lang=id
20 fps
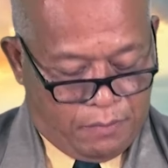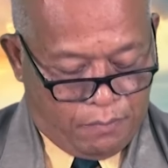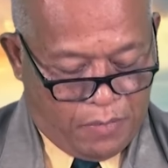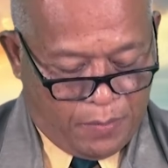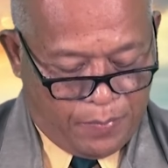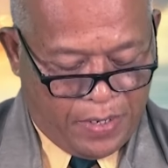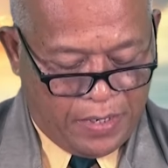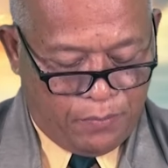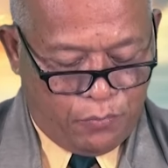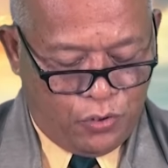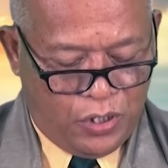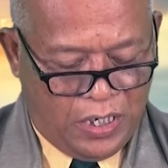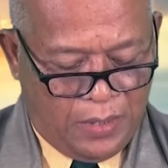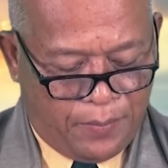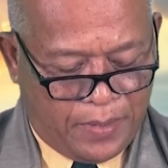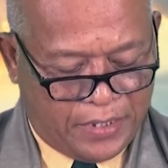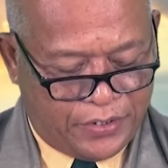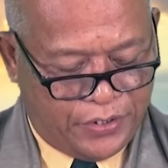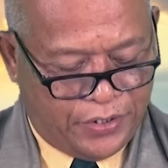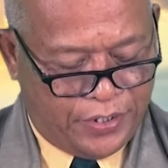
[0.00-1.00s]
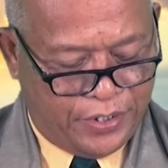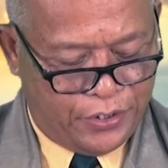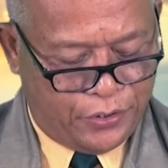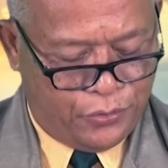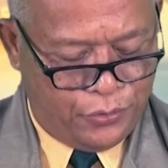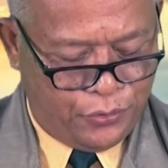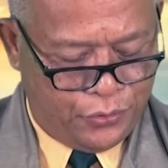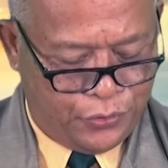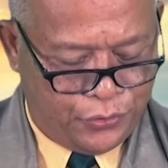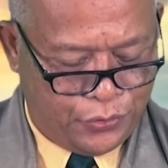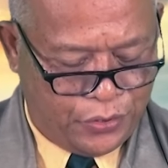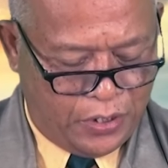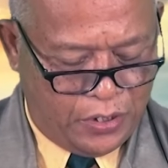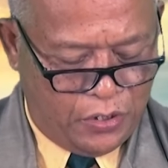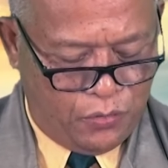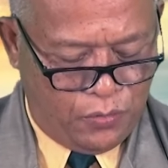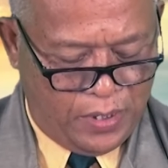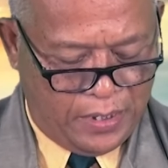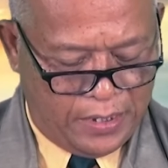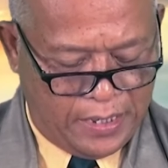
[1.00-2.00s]
Bapak Ibu dalam kasih Kristus,
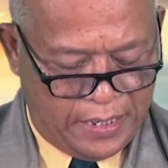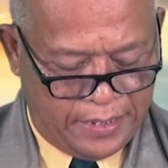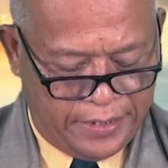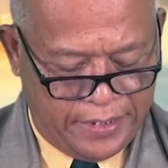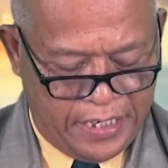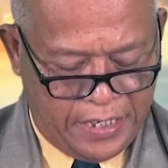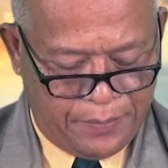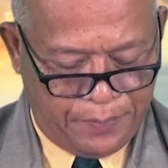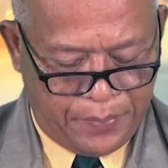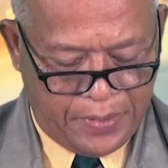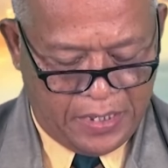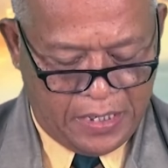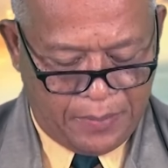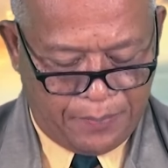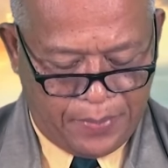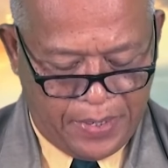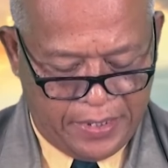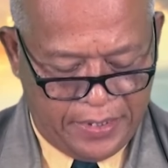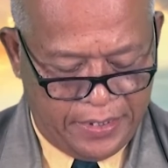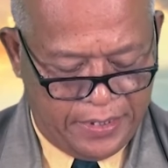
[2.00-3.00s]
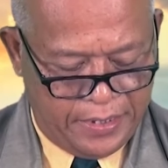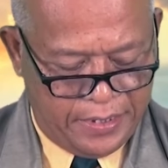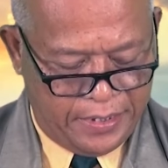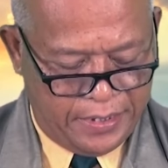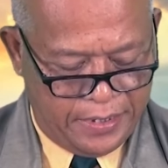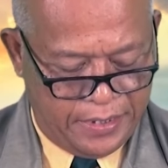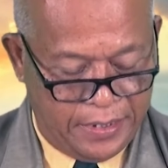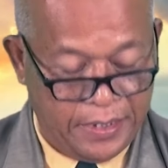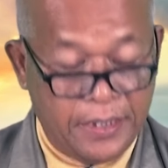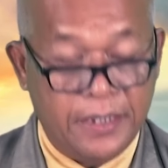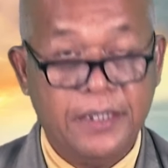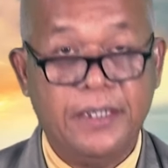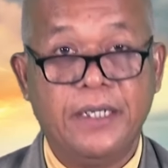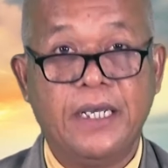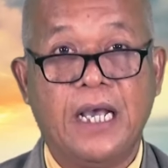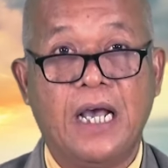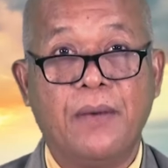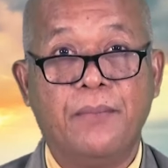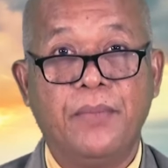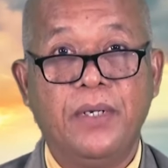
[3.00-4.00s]
renungan harian pada pagi ini
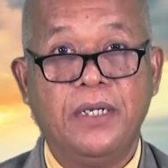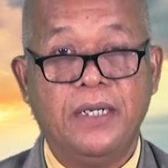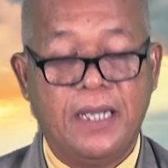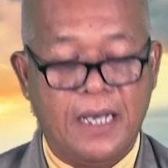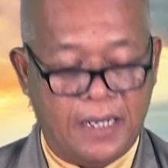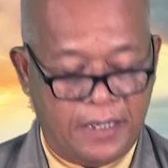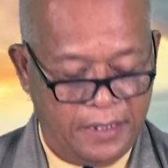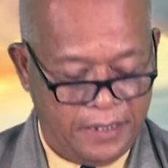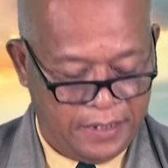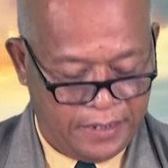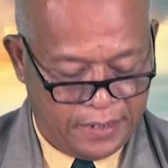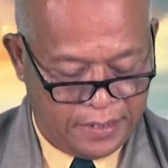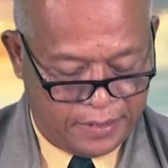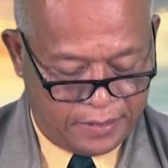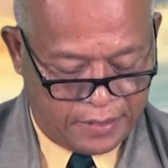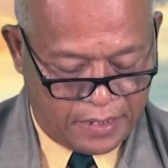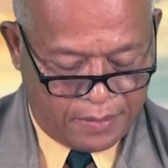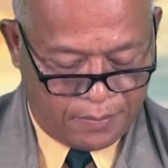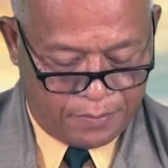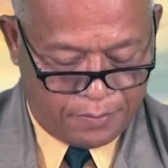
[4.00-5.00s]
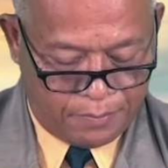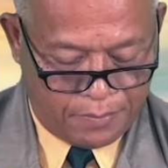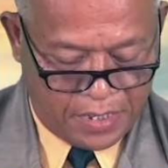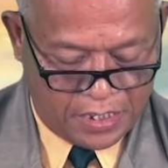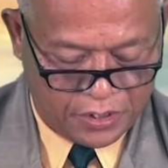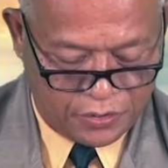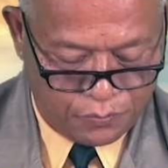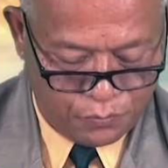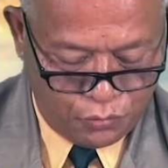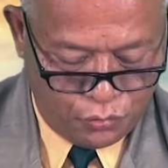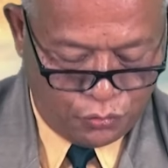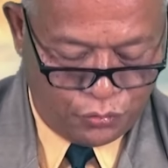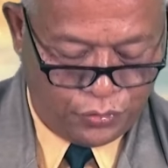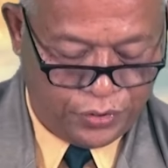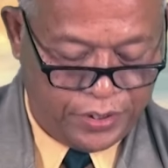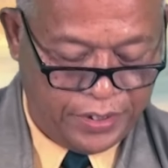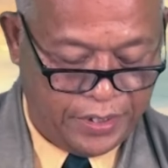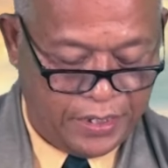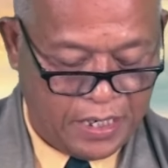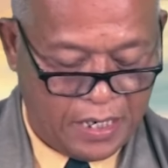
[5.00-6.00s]
diambil dari kitab Mazmur
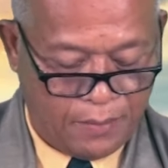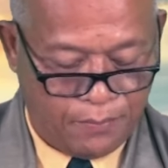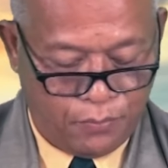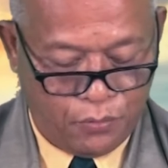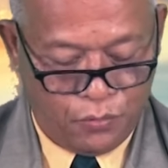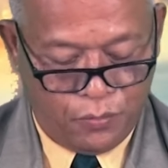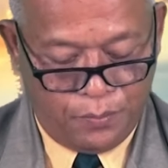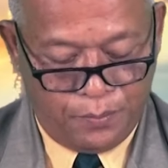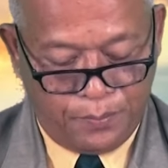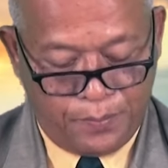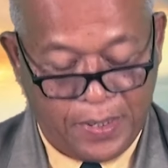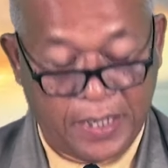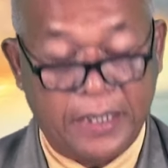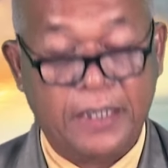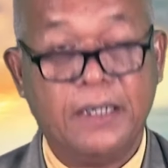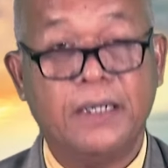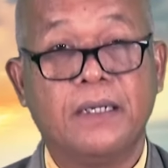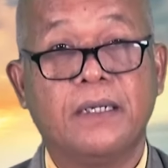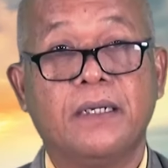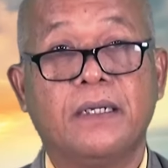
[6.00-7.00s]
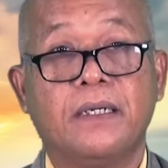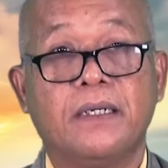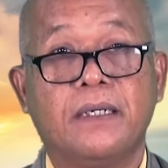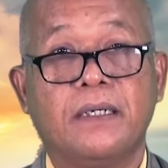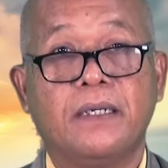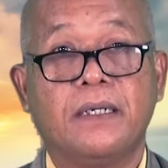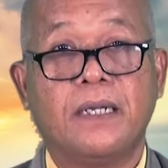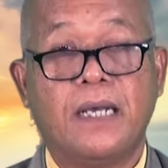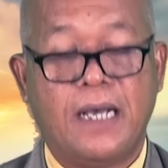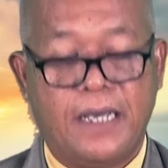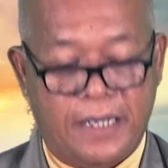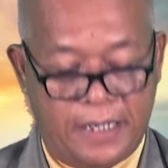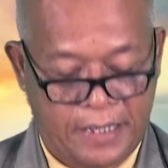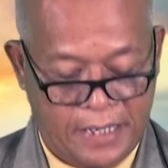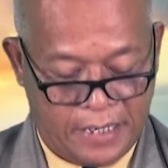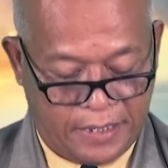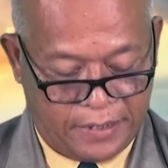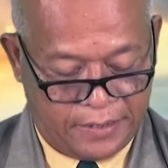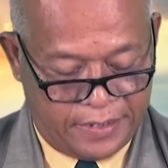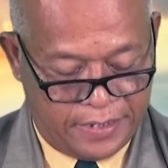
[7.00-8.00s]
34 ayat
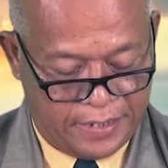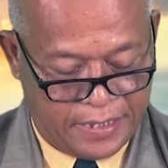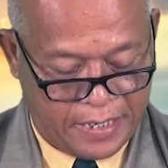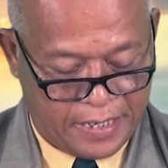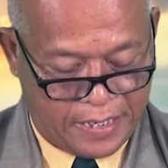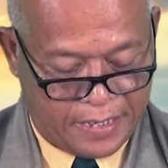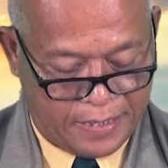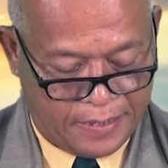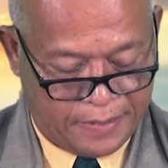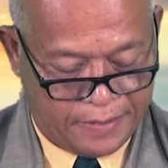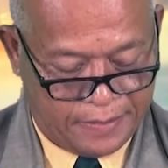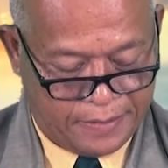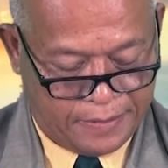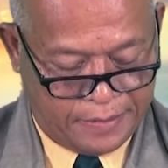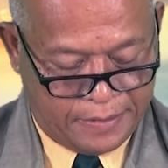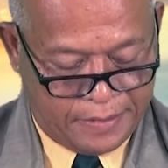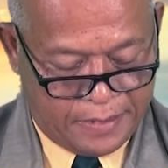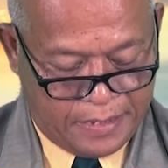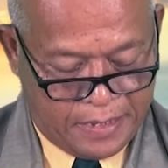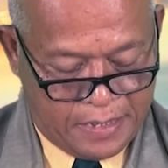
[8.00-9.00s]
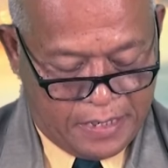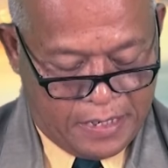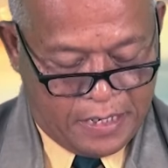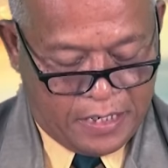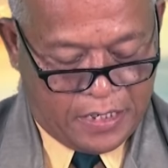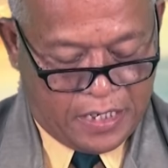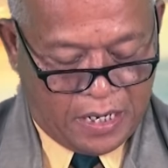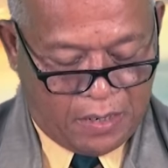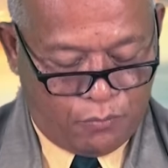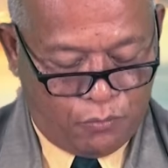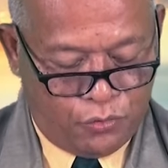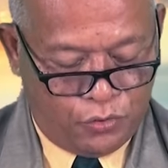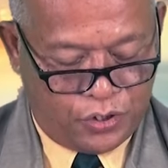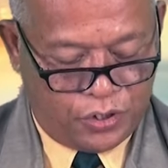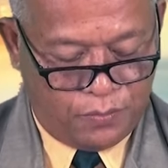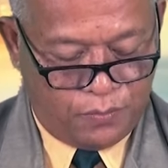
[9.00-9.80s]
yang ketiga. Namun